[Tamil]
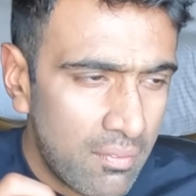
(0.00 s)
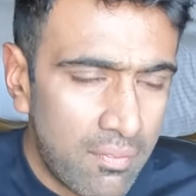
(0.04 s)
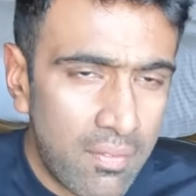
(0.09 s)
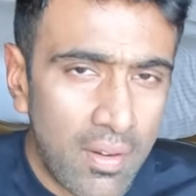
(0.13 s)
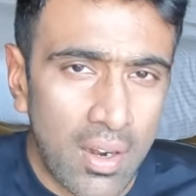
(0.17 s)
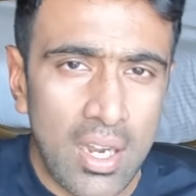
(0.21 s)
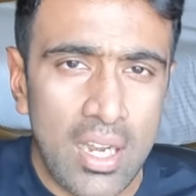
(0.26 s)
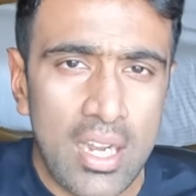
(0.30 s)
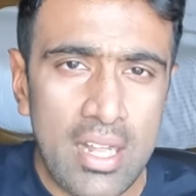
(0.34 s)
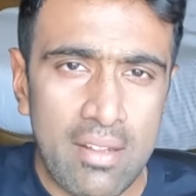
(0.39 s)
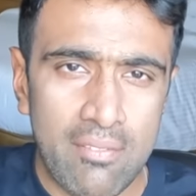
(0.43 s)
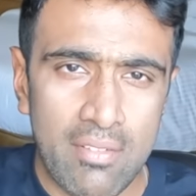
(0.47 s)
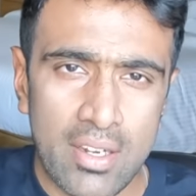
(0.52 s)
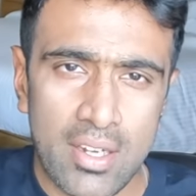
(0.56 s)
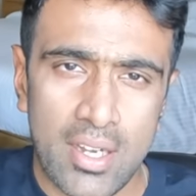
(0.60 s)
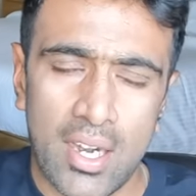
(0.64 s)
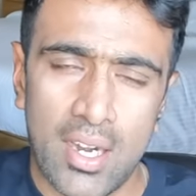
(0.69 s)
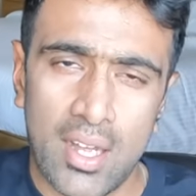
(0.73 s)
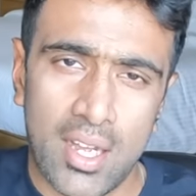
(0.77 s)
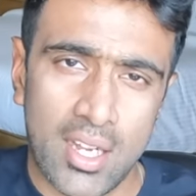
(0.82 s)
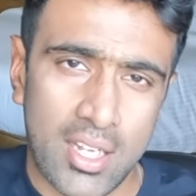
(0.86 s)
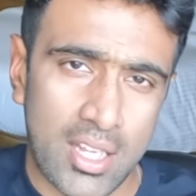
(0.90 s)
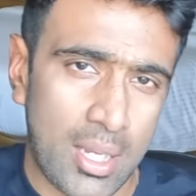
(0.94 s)
வேர்ல்டு ஈவெண்ட்
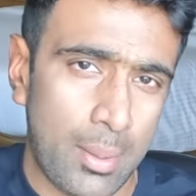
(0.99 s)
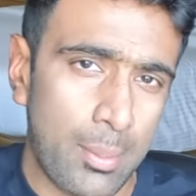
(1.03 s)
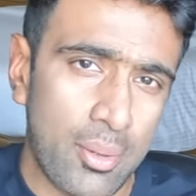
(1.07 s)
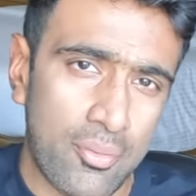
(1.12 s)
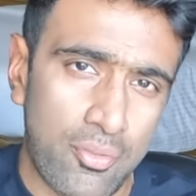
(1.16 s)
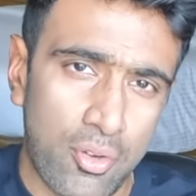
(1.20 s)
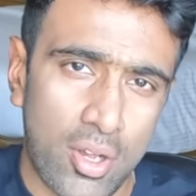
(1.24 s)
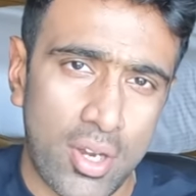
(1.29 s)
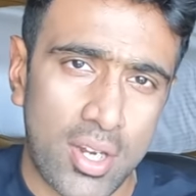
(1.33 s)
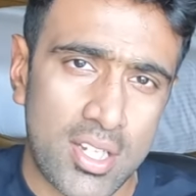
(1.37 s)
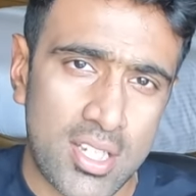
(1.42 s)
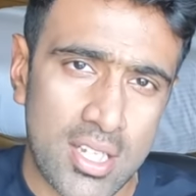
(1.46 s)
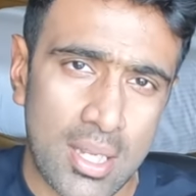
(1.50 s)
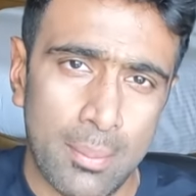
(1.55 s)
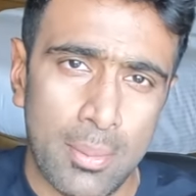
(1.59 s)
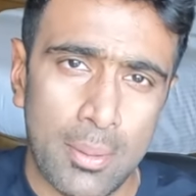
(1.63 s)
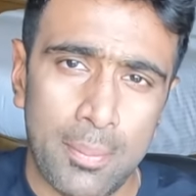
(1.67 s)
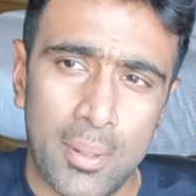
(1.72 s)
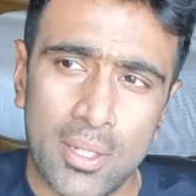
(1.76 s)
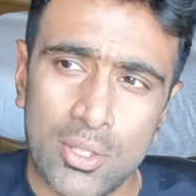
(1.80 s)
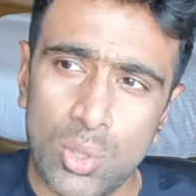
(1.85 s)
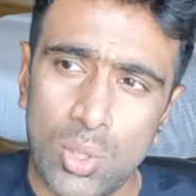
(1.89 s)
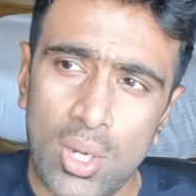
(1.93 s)
அடக்கிறது இப்போ ஃபார்
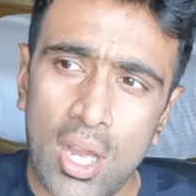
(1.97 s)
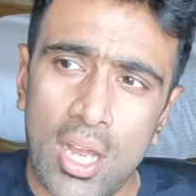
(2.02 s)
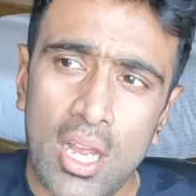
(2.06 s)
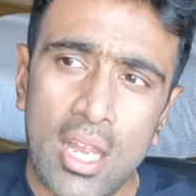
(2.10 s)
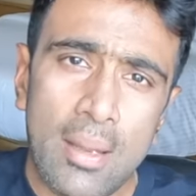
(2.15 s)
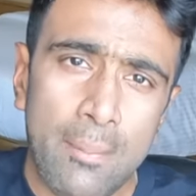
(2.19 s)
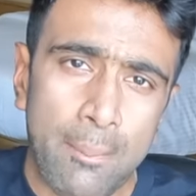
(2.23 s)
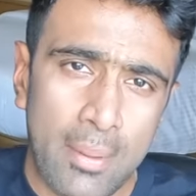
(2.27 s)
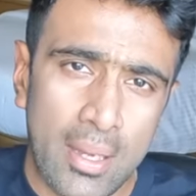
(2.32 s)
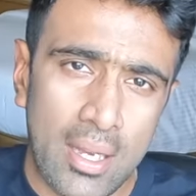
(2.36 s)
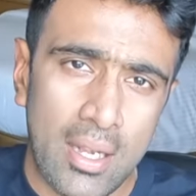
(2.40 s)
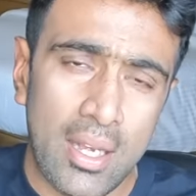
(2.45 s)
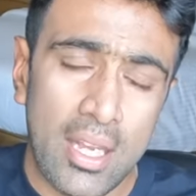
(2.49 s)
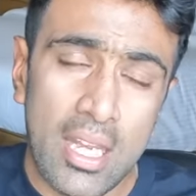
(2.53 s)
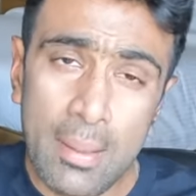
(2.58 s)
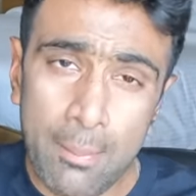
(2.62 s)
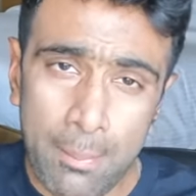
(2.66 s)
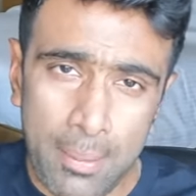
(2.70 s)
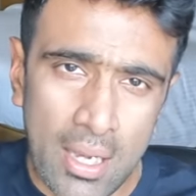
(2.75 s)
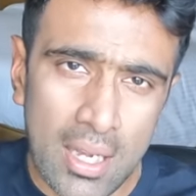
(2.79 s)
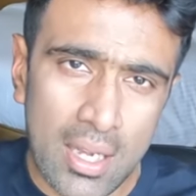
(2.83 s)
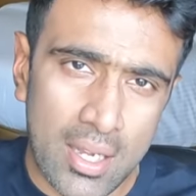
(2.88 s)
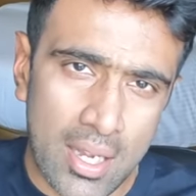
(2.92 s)
எக்ஸாம்பிள் பார்த்தோம்னா ஐபிஎல்
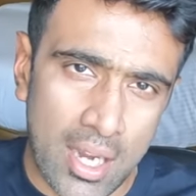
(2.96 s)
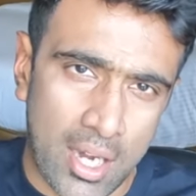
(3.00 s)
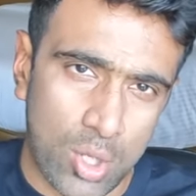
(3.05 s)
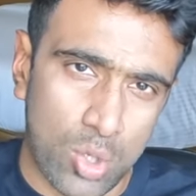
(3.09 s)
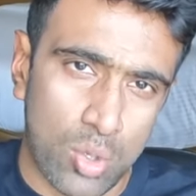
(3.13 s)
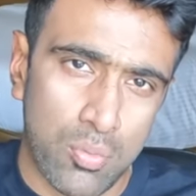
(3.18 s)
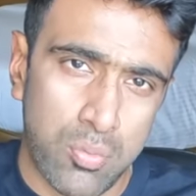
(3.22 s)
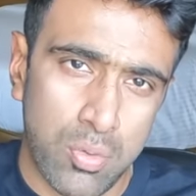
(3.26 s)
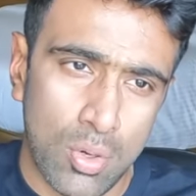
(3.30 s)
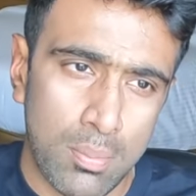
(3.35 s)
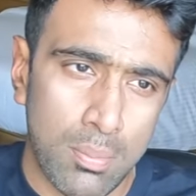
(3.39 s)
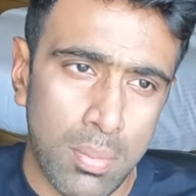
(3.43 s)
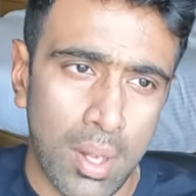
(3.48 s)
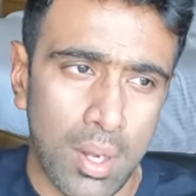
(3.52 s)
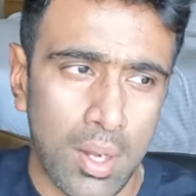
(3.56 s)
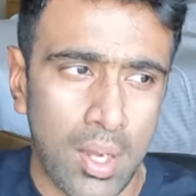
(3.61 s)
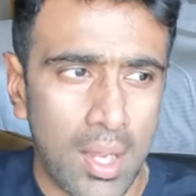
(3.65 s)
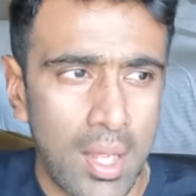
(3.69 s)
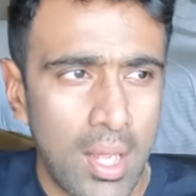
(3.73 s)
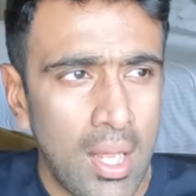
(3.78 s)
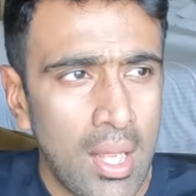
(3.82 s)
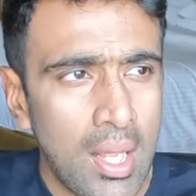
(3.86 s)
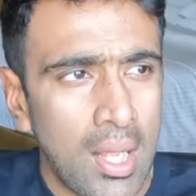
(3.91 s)
இபிஎல் e நடக்கும்
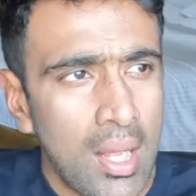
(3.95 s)
ஃபுட்பாலில்